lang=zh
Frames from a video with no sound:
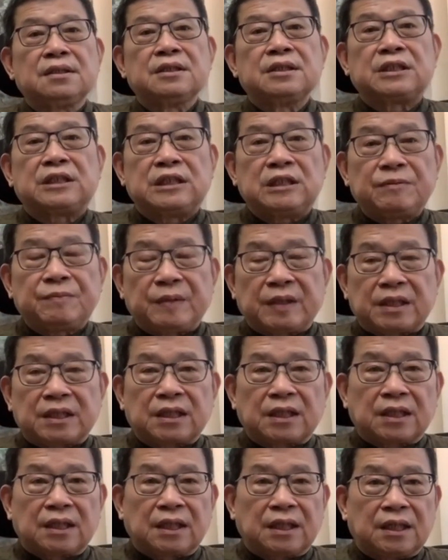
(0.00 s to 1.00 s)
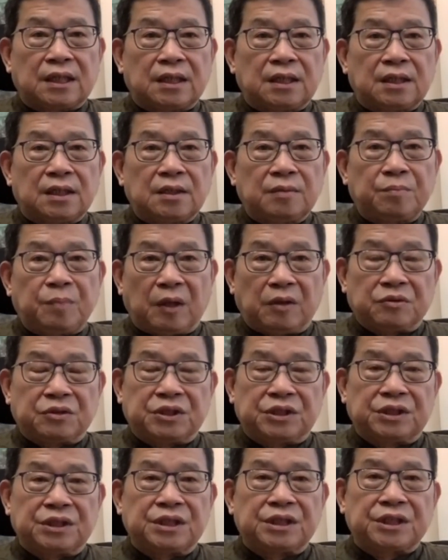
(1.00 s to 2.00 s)
基本上还保
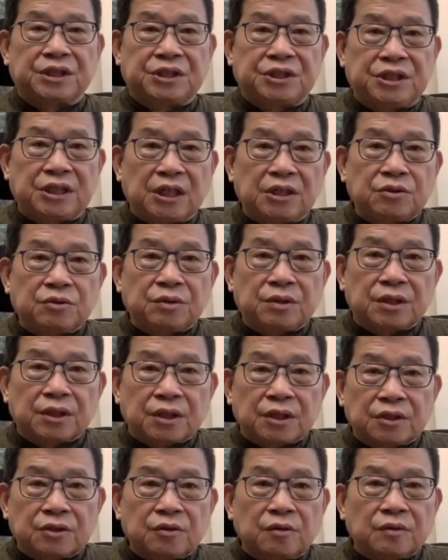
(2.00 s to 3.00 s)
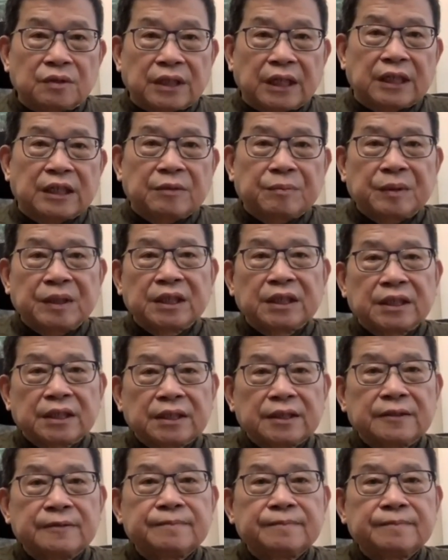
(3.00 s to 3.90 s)
持一个相对的一个动态的平衡。